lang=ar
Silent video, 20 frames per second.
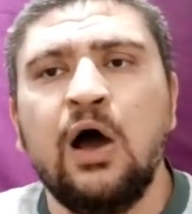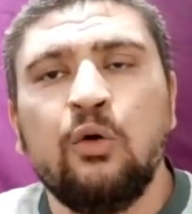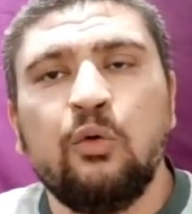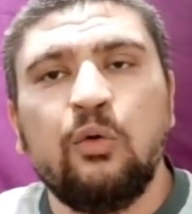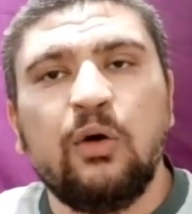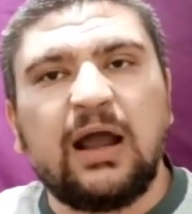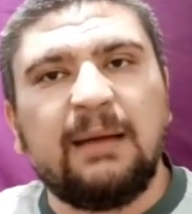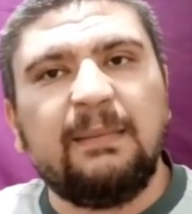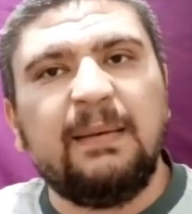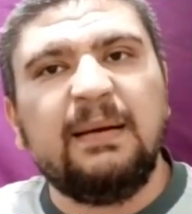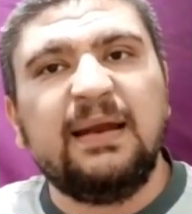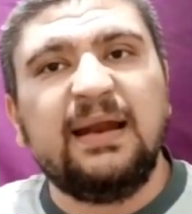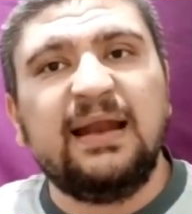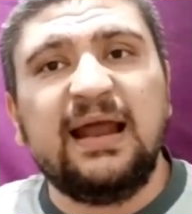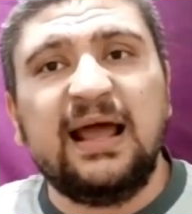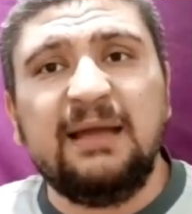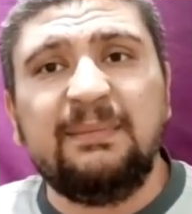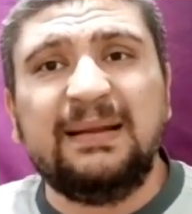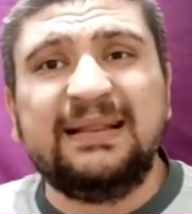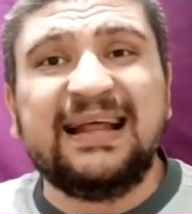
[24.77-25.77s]
وكمان
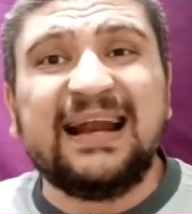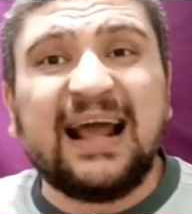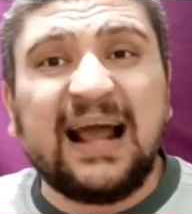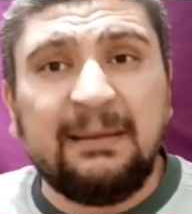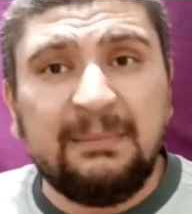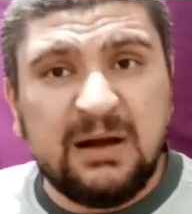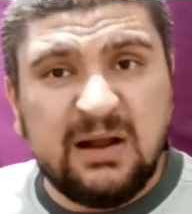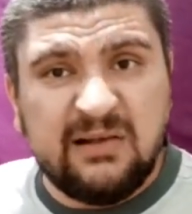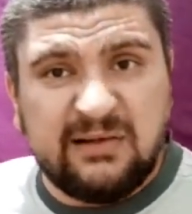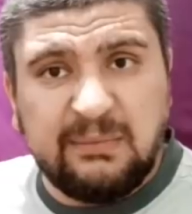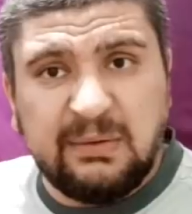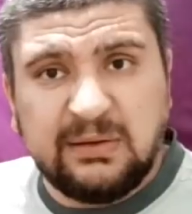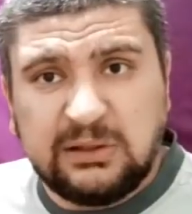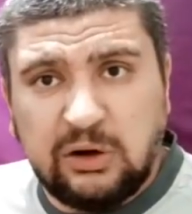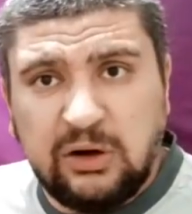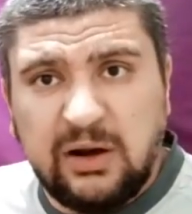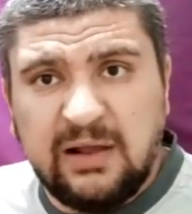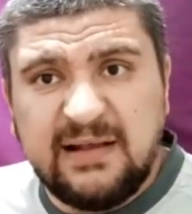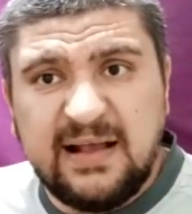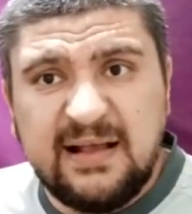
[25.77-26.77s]
اللعيبه اللي راجعه من اصابات
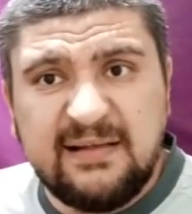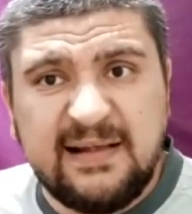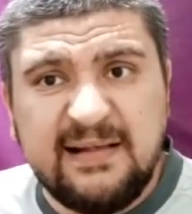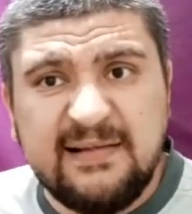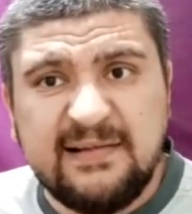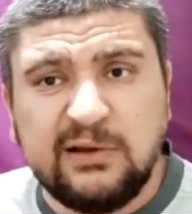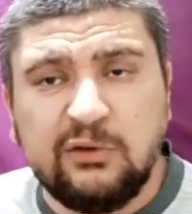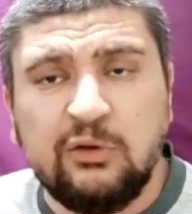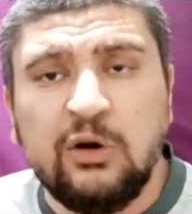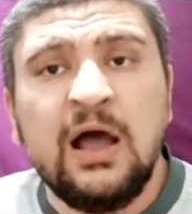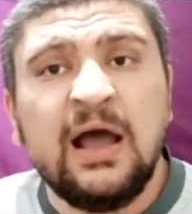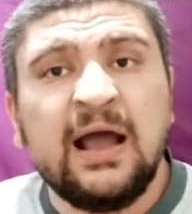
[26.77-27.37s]
طويله زي اسانسيو